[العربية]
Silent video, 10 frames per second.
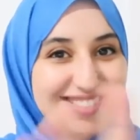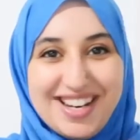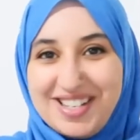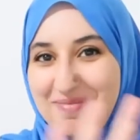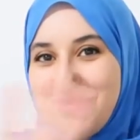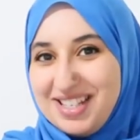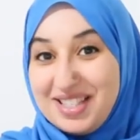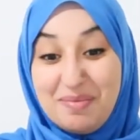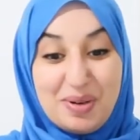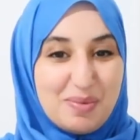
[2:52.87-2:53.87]
عندك
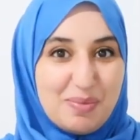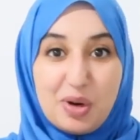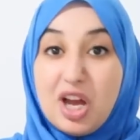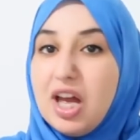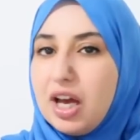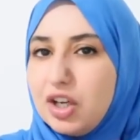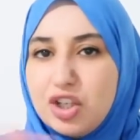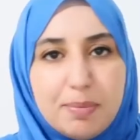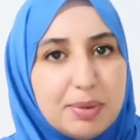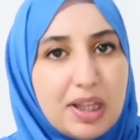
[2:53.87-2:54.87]
بنيته مبروك مبروك غير
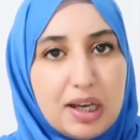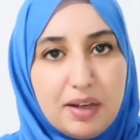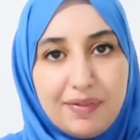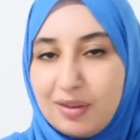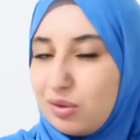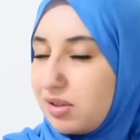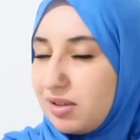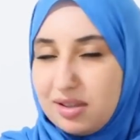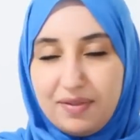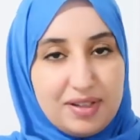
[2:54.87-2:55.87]
شري بطانيه في الغوص
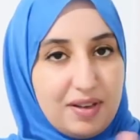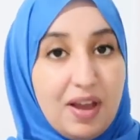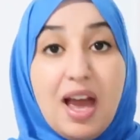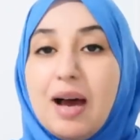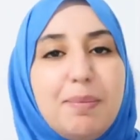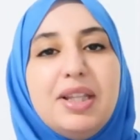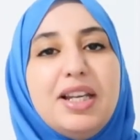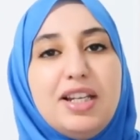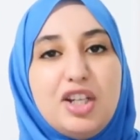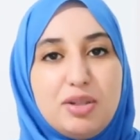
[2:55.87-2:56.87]
صافي صافي ها أه،
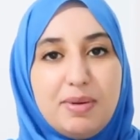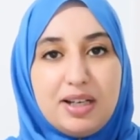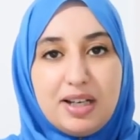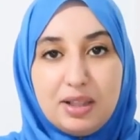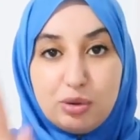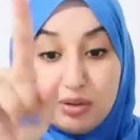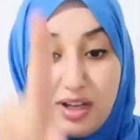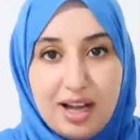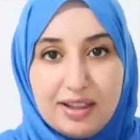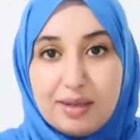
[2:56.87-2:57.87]
البطانيه نعم، انا نجيبها لك كادو
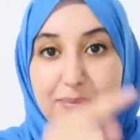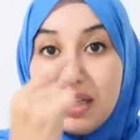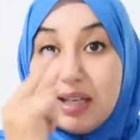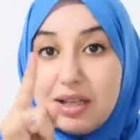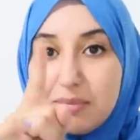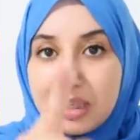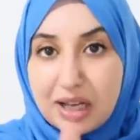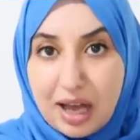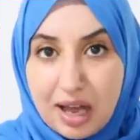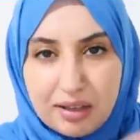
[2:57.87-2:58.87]
عندك ب... ديك
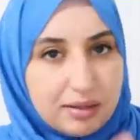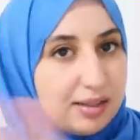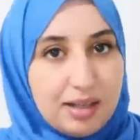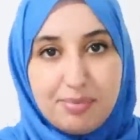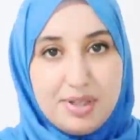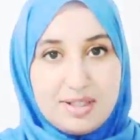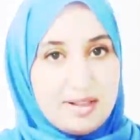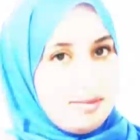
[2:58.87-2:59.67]
المنخر ديال بنيته